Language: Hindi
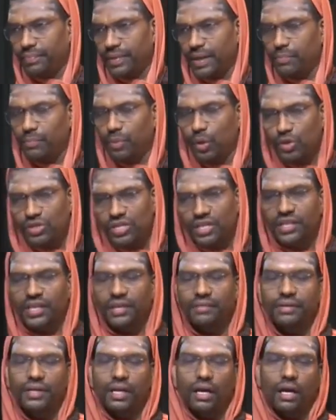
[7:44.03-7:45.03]
कि भोजन
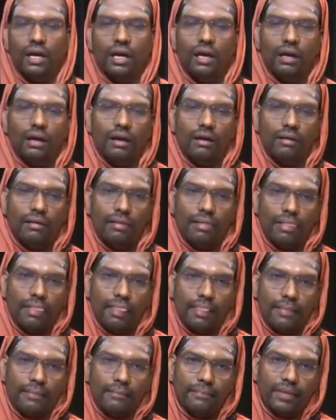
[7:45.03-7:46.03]
के बिना
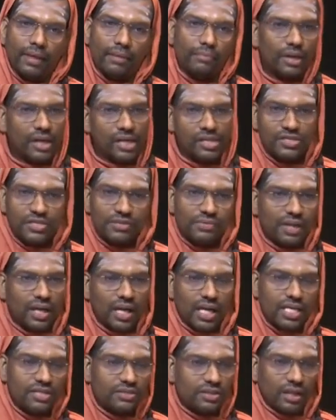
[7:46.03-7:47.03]
हमारा जीवन
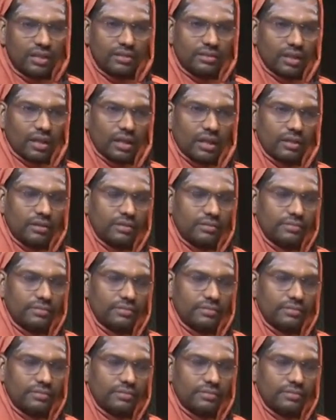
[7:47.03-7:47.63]
नहीं चलता